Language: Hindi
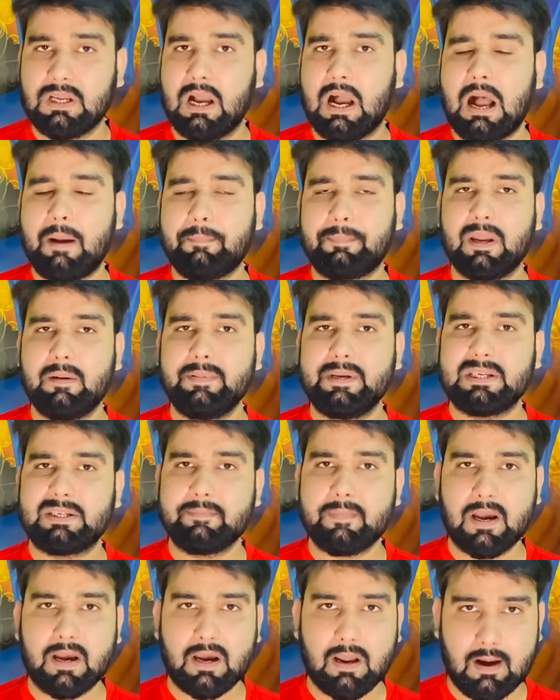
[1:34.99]
आपके बीच
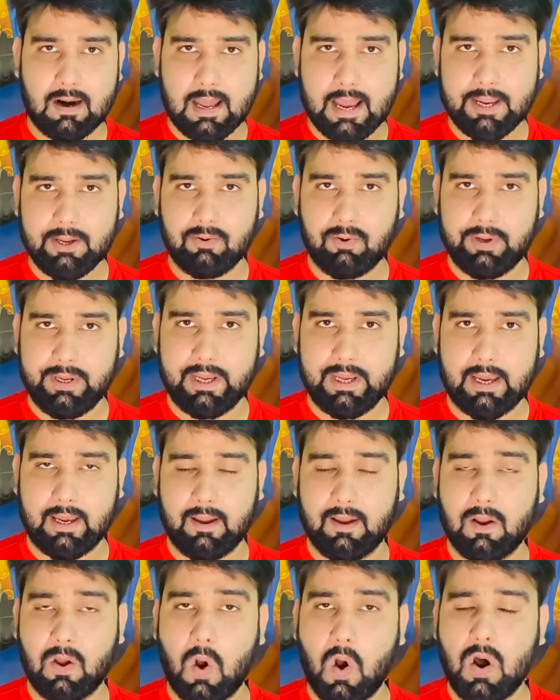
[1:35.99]
में अगर लड़ाई हुई
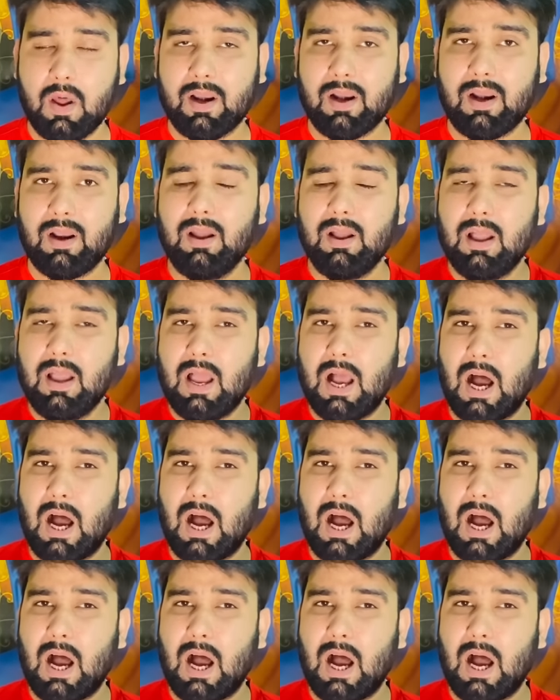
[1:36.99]
है और